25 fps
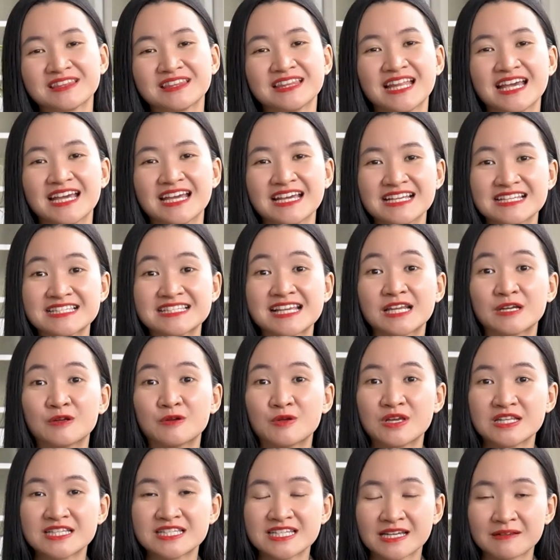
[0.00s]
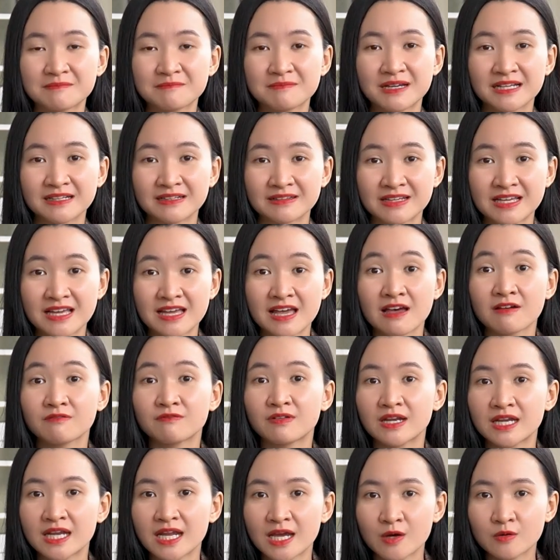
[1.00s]
để rèn luyện chính mình
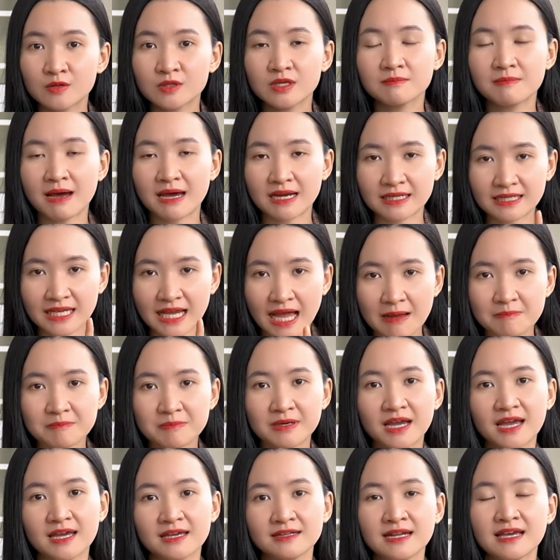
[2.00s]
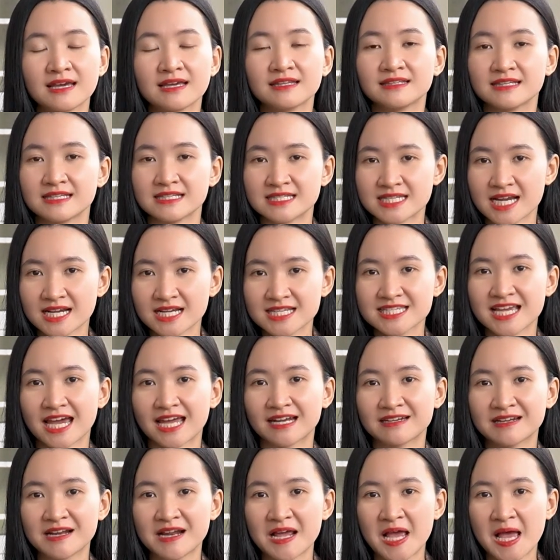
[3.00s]
và nếu như bạn cam kết thì chắc chắn